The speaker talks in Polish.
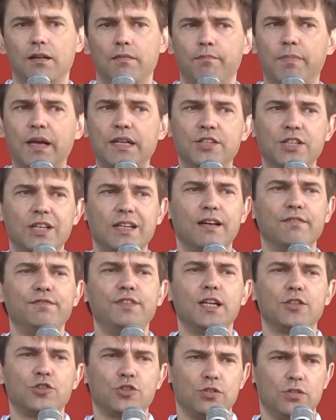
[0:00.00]
będzie na
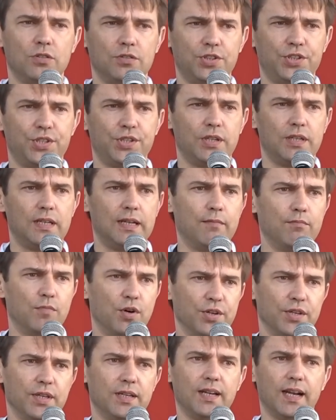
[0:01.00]
wieczność na
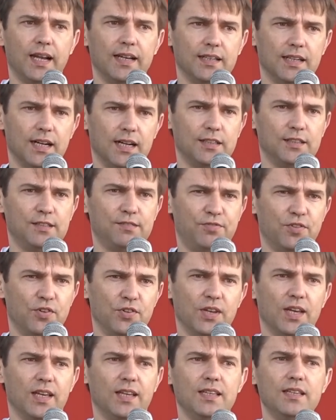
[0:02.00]
moich rękach
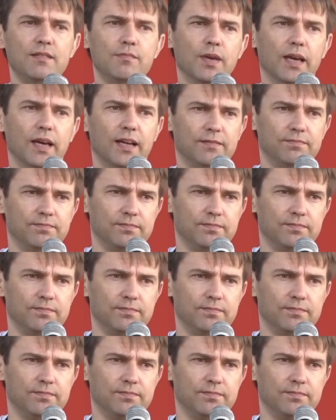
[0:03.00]
Twoje imię.